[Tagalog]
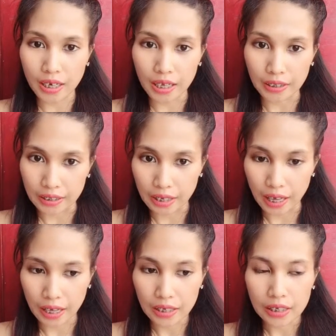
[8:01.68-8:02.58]
and
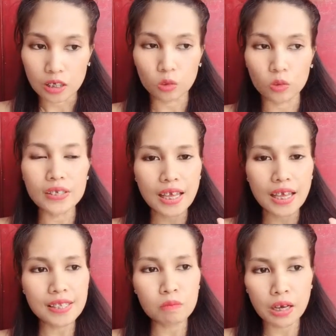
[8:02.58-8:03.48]
idea. So,
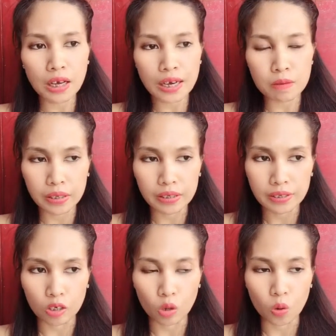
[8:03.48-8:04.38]
isa sa mga
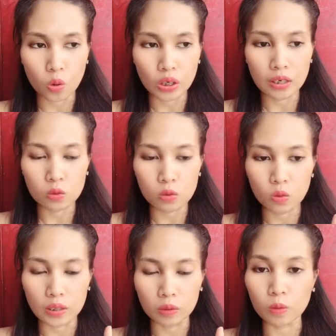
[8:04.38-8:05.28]
napansin ko na
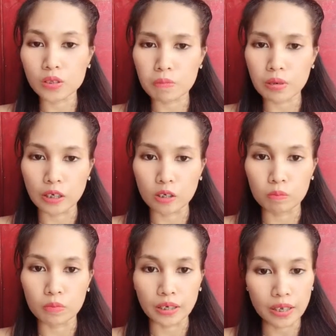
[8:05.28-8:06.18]
nagustuhan ko sa
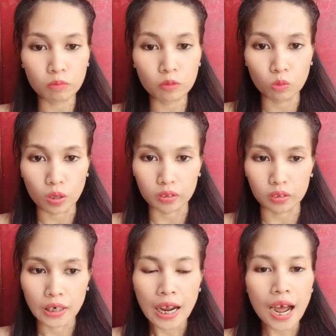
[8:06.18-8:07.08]
pag-inom ng lemon
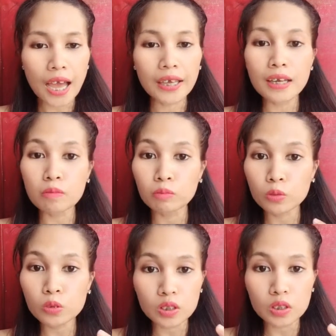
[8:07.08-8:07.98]
water ay
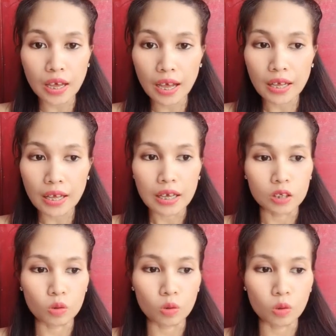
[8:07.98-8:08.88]
na-boost niya
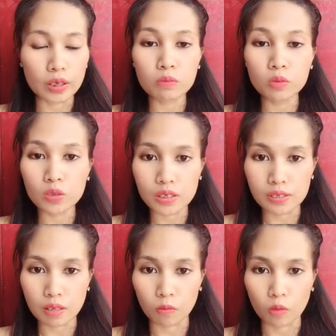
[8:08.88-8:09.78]
yung immune
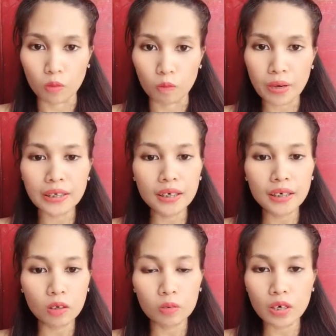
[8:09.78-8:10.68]
system ko. Parang
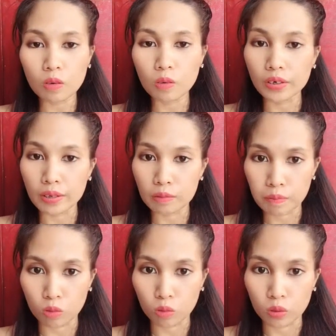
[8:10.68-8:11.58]
nagkaroon ako ng
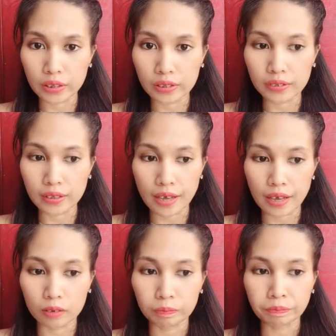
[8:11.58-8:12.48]
power
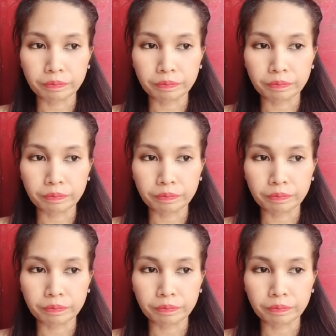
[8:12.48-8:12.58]
sa